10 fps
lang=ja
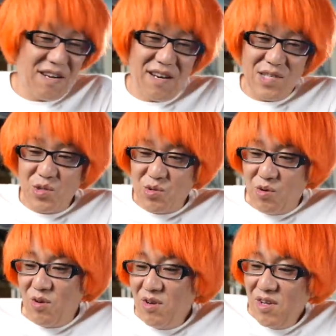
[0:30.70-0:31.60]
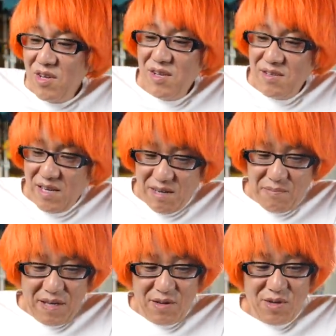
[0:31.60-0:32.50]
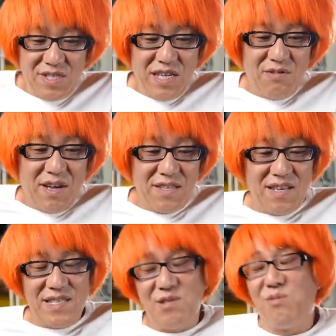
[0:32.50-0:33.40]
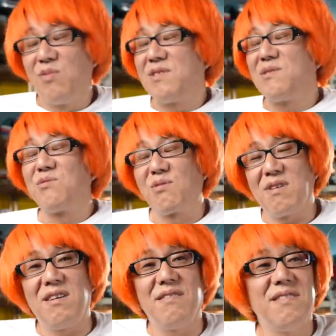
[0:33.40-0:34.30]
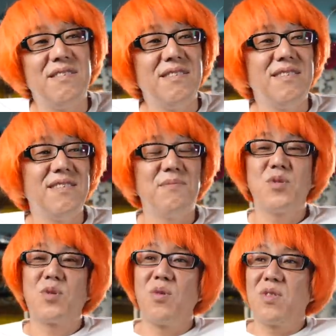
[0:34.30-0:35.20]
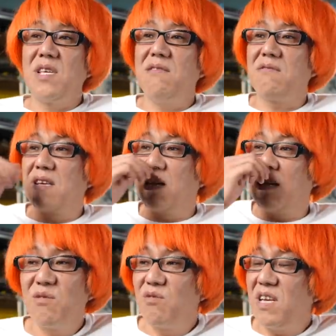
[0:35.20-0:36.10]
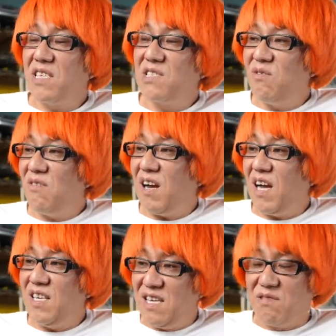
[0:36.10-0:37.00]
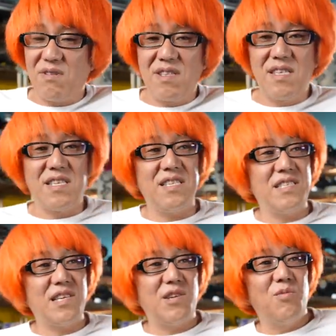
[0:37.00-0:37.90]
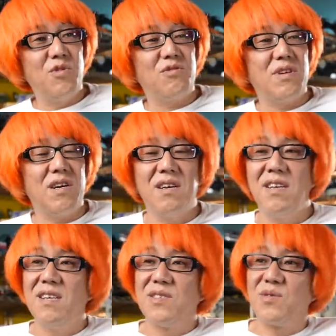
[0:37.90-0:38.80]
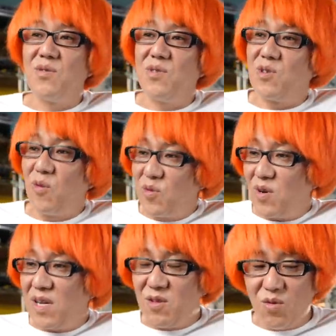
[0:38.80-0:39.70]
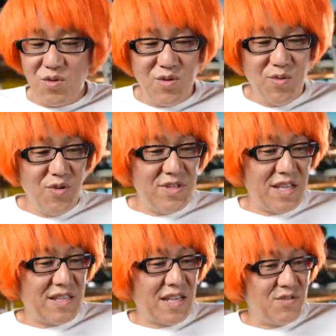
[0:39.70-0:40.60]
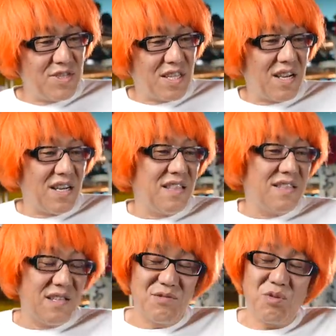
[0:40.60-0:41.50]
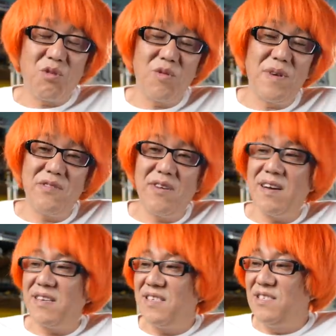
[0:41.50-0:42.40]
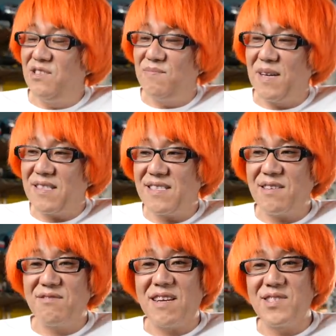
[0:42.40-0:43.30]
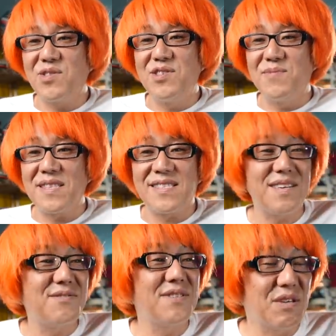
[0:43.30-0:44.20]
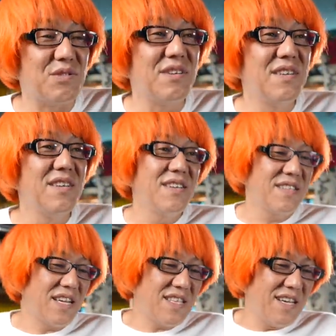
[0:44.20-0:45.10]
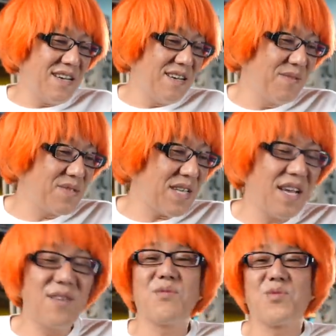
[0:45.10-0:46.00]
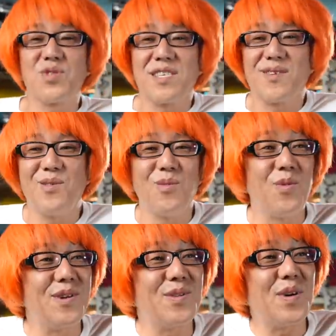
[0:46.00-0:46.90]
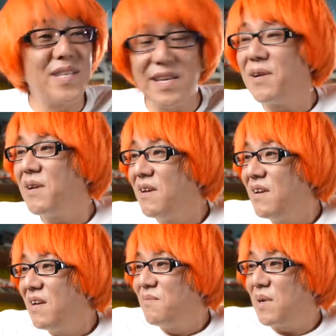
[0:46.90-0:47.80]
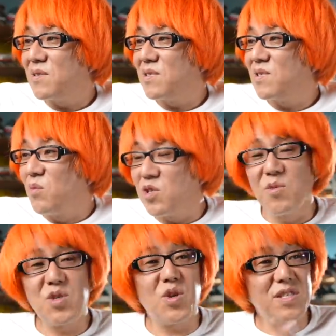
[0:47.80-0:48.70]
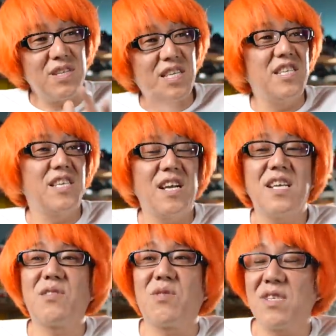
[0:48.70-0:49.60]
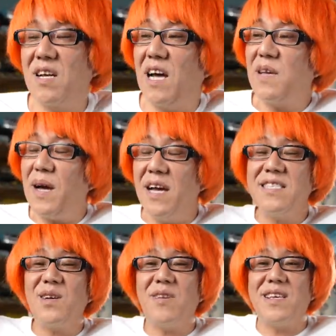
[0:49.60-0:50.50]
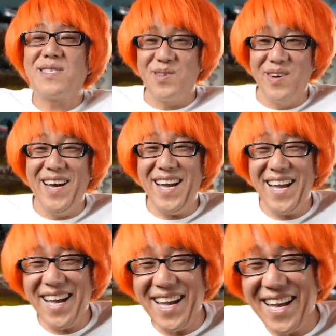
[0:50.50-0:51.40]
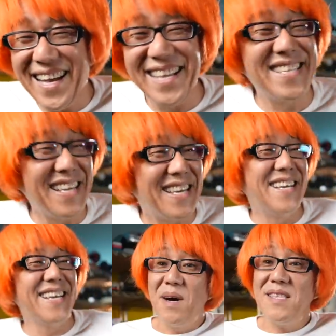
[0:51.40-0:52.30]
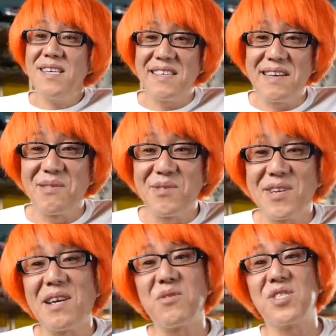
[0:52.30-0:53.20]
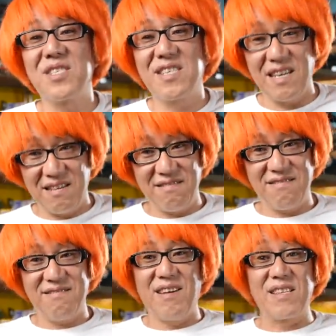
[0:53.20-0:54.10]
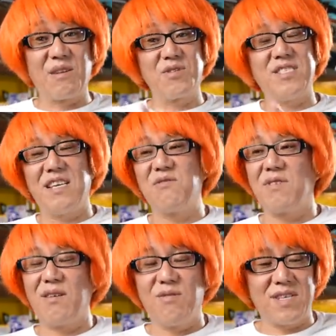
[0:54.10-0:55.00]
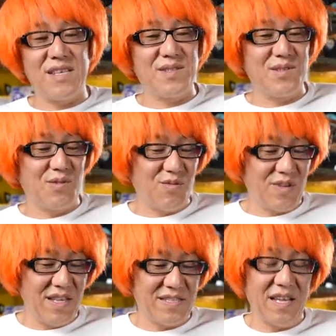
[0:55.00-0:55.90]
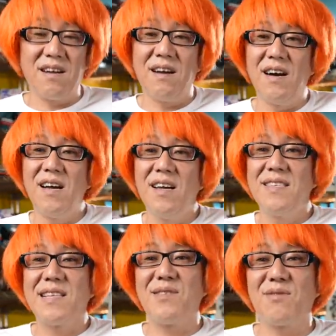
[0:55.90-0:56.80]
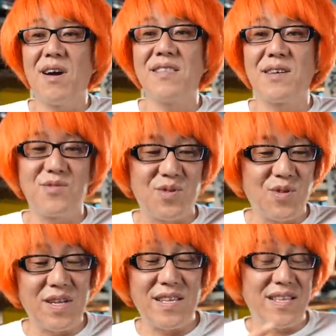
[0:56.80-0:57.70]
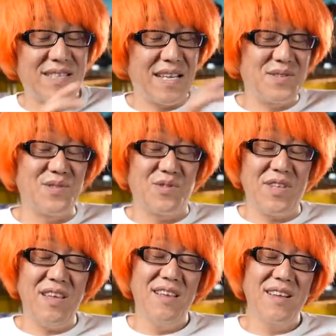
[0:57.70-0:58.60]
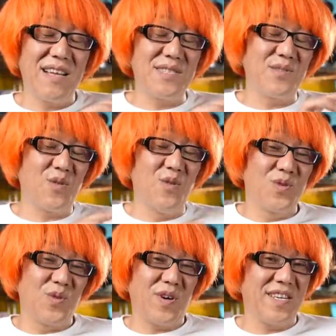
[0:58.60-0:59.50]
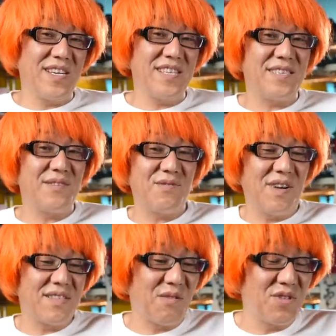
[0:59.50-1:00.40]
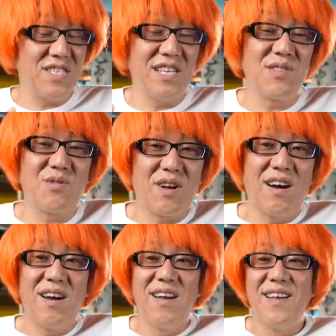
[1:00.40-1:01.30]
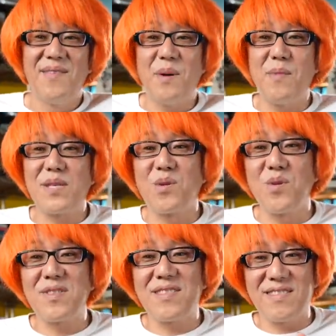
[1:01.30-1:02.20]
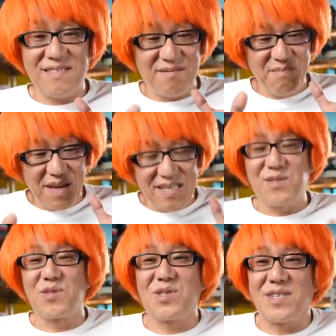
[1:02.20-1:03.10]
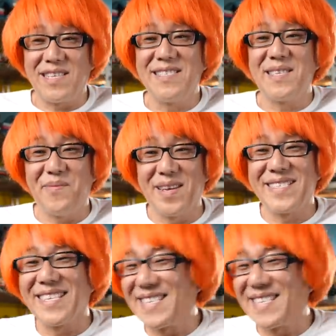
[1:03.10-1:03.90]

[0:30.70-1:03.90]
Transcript: だからちょっと、ね、勉強しないと恥ずかしい思いするとか、もうその程度で、歴史の背景とかね、精神的思いとか、その人々がねどういう思いで何をしたかなんていうところまでは移入全く、感情移入全くなく、ただ作業としてこう覚えるとかね、まあそもそもそれすら聞いてなかったとか、だから頭入ってこないですよね。まだねこう理科の実験あ楽しいなとか、こう算数のこう計算ができると、あなその算数のね数の構造が理解してくるとあ楽しいなとか、まあまあそのまだそっちが全然ました。